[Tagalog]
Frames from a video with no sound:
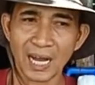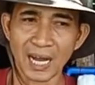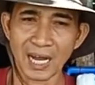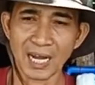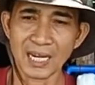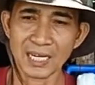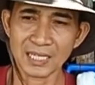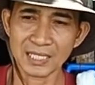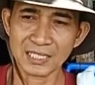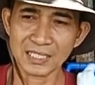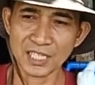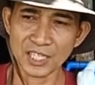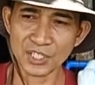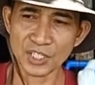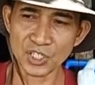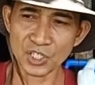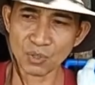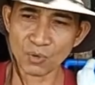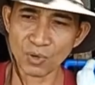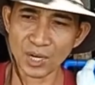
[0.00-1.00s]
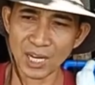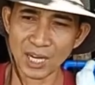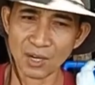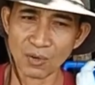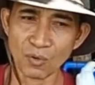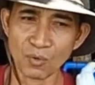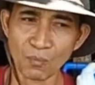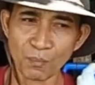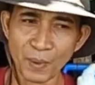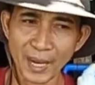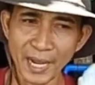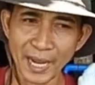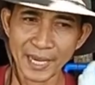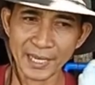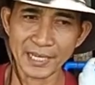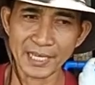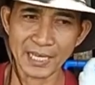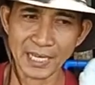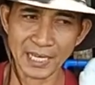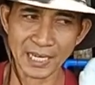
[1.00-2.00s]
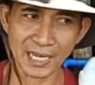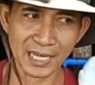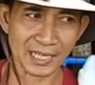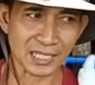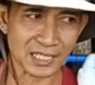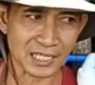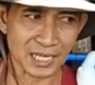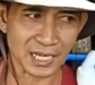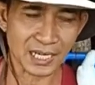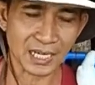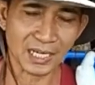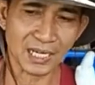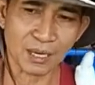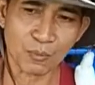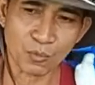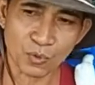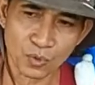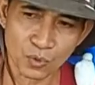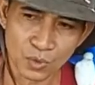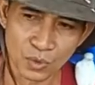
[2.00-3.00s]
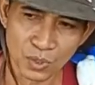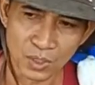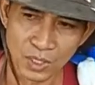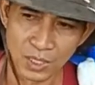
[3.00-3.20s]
ang suggest ko lang kung pakainin lang natin sila ng damo,